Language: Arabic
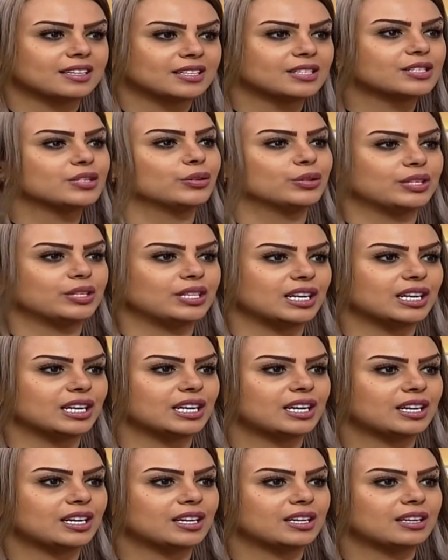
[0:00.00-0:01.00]

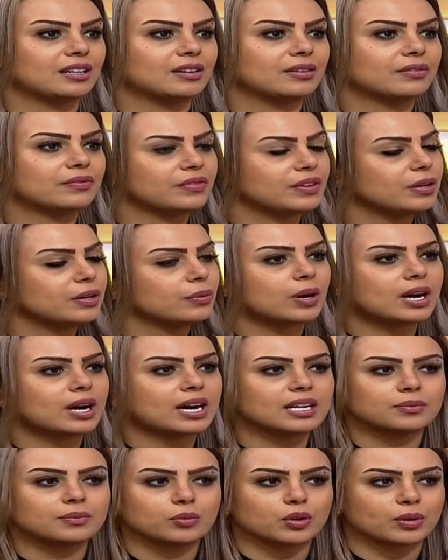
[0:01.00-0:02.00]
سعوديه ان شاء الله في
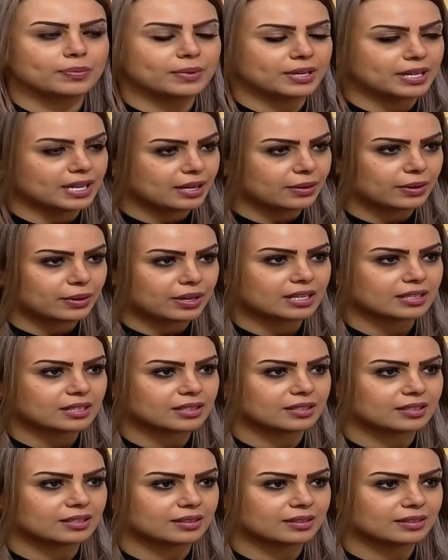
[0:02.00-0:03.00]
وايد مربين حيوانات